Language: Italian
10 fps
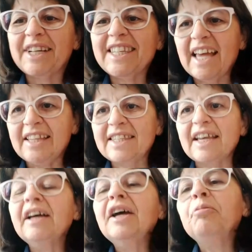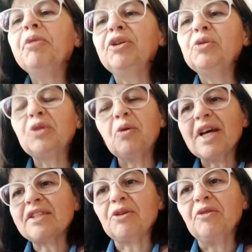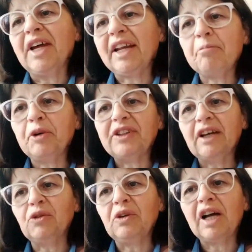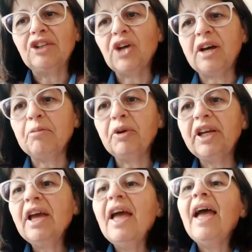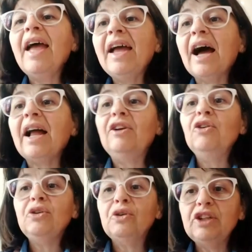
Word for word: presenza. Poi tutto questo verrà portato al Gembori e al loro